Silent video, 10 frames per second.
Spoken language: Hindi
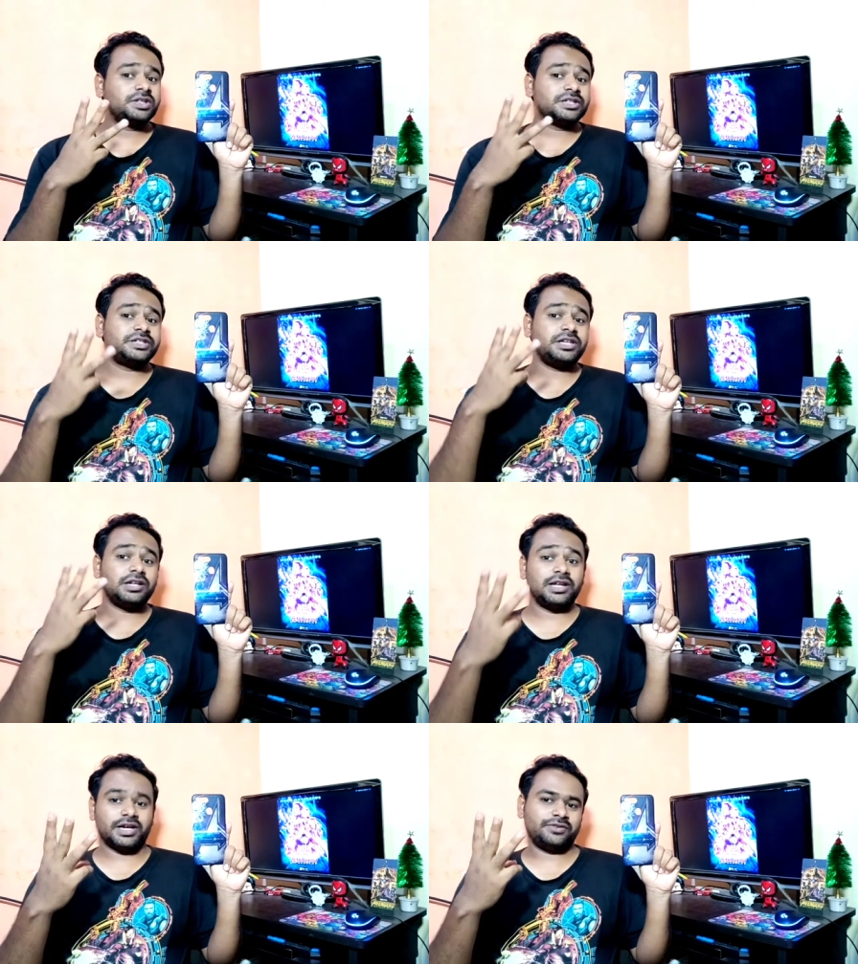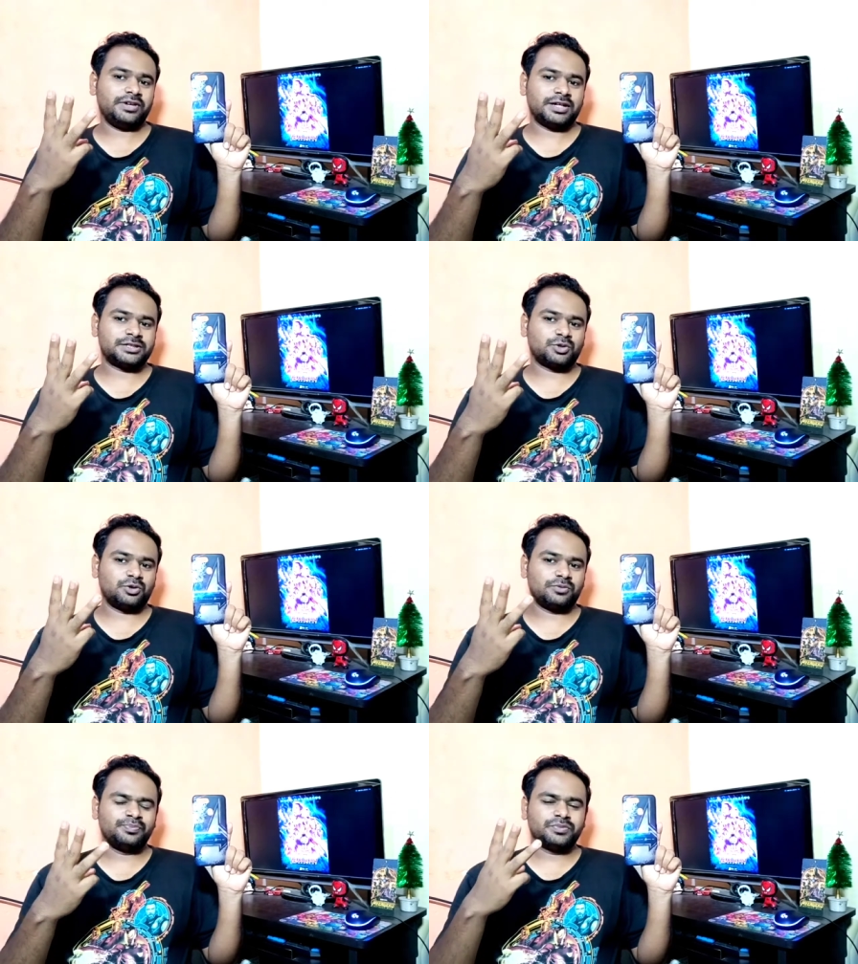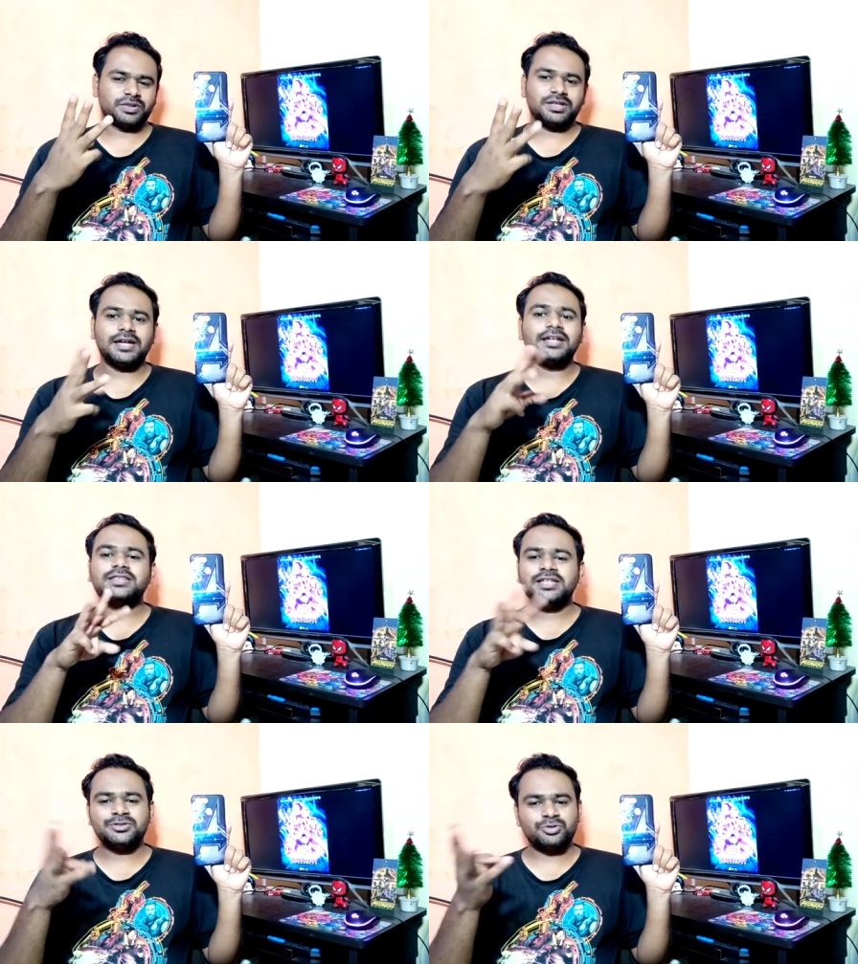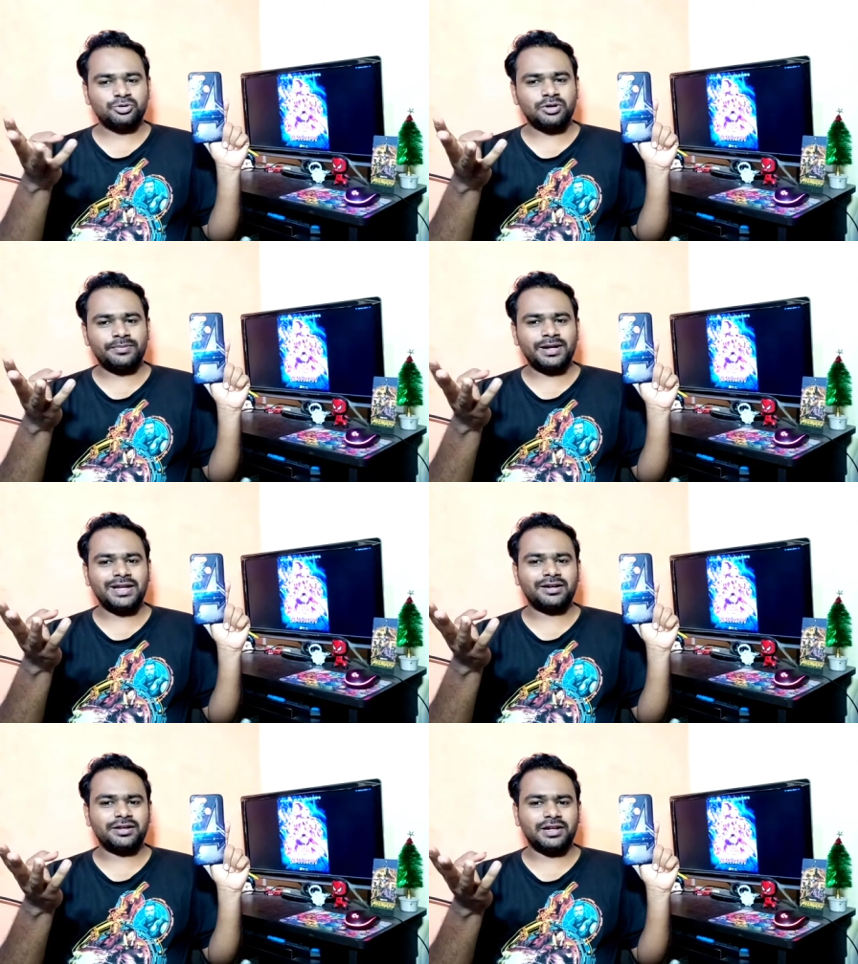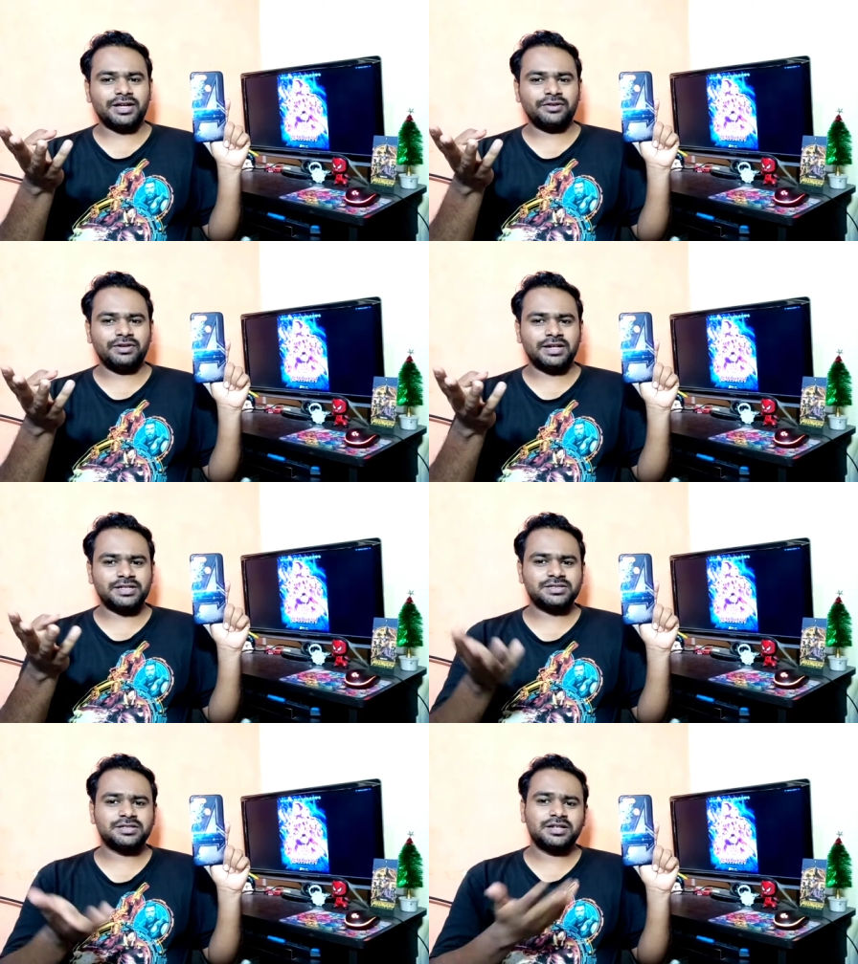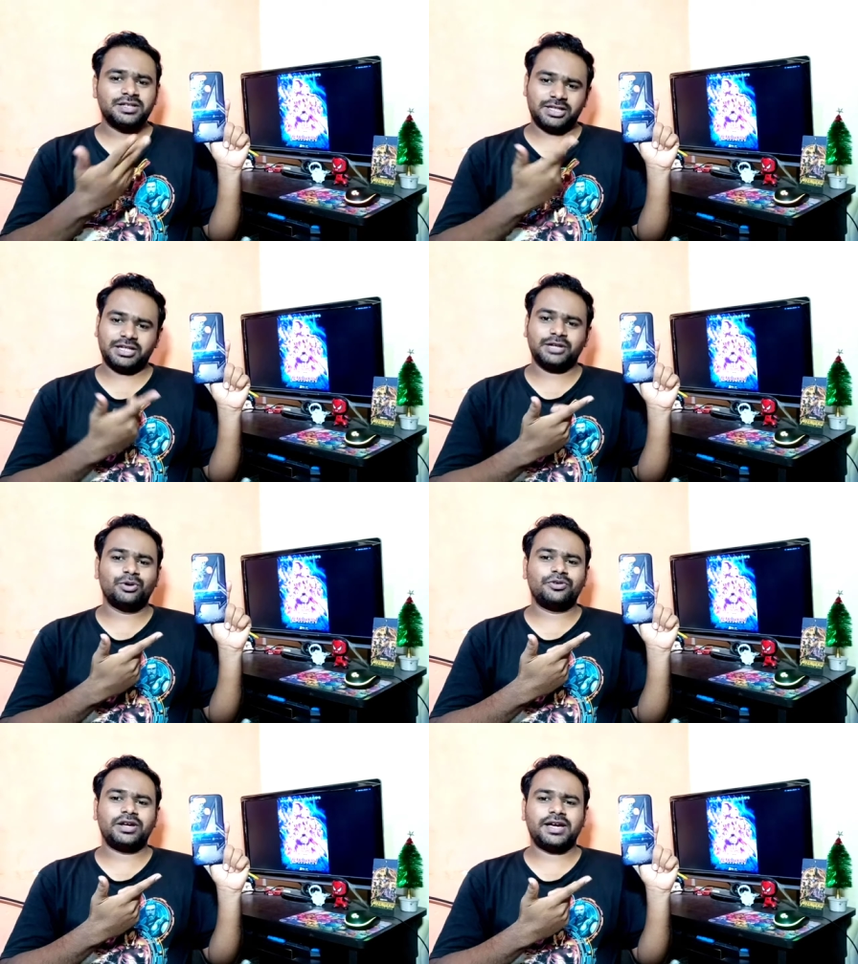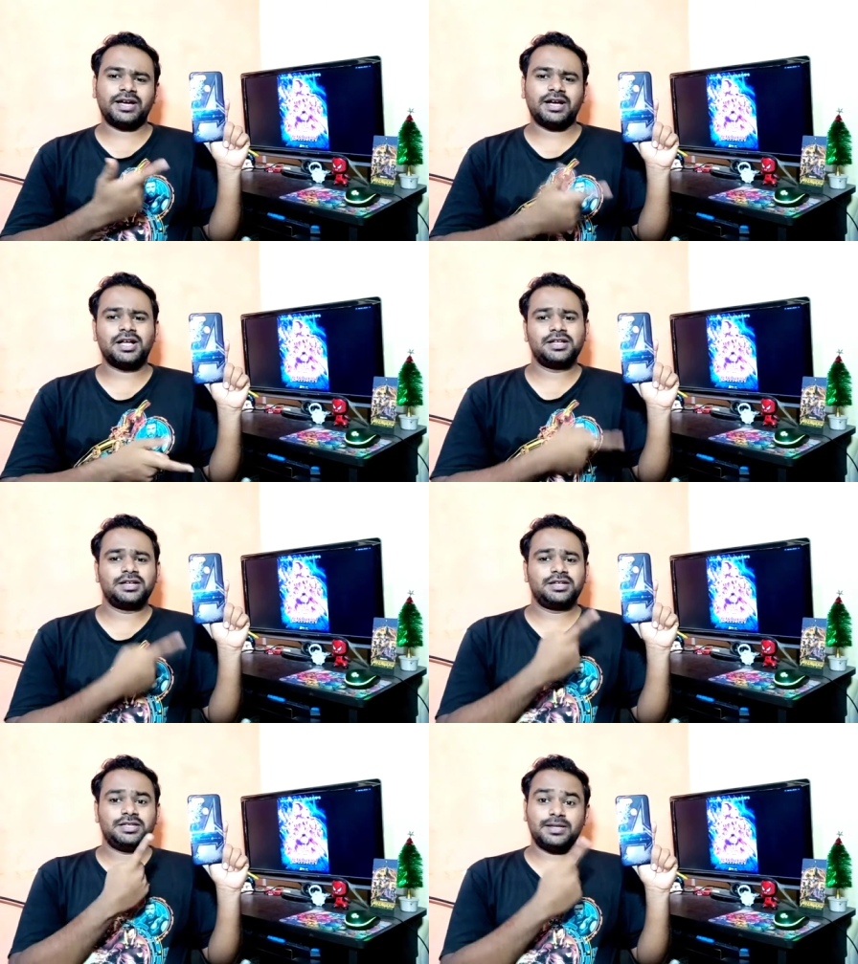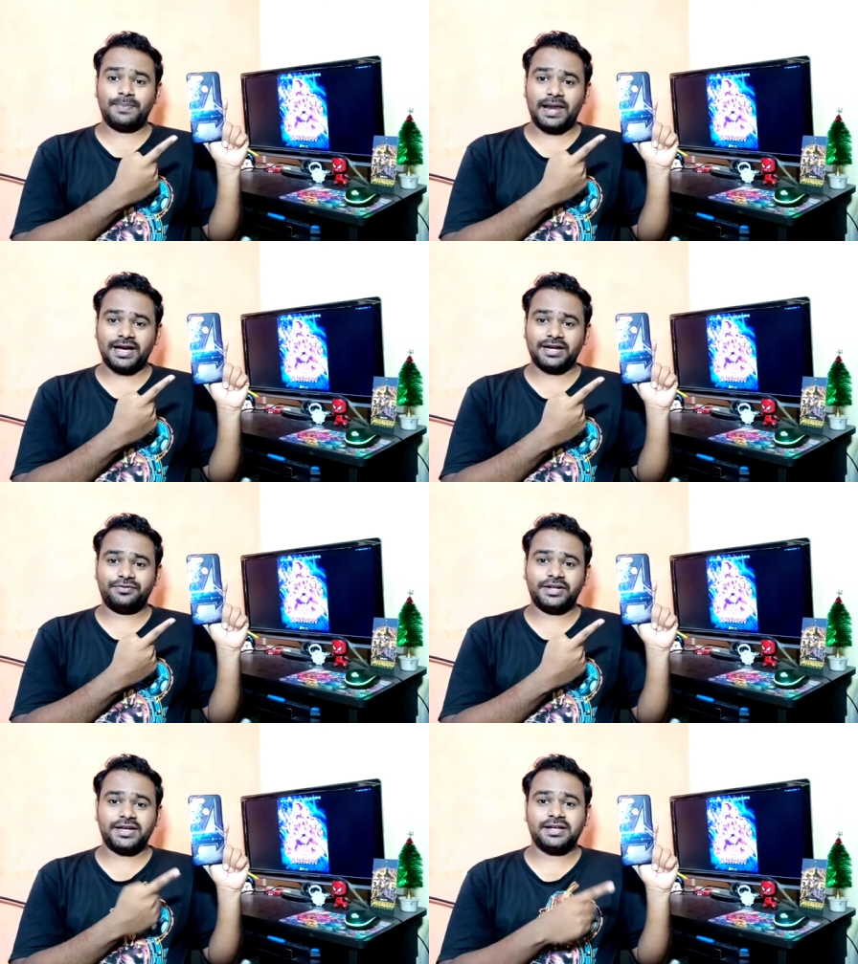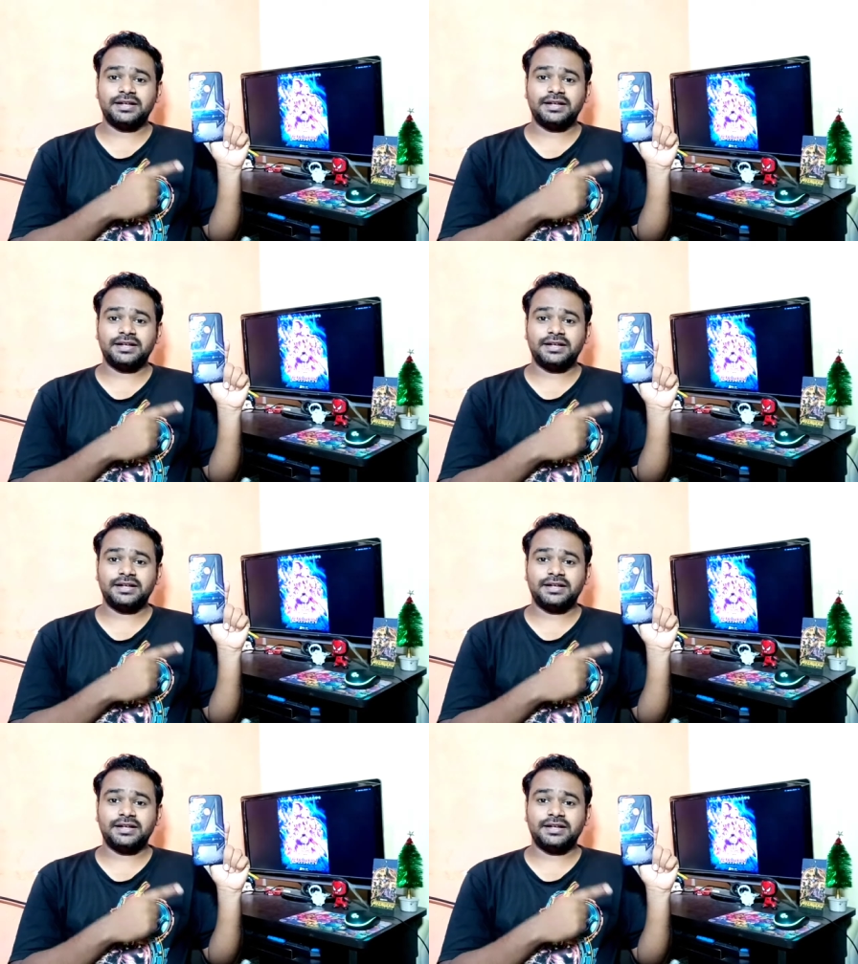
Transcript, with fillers: किसी लकी विनर्स को यानी तीन चुनूंगा मैं लकी विनर्स ये गिव अवे रहेगा ये पहला गिफ्ट है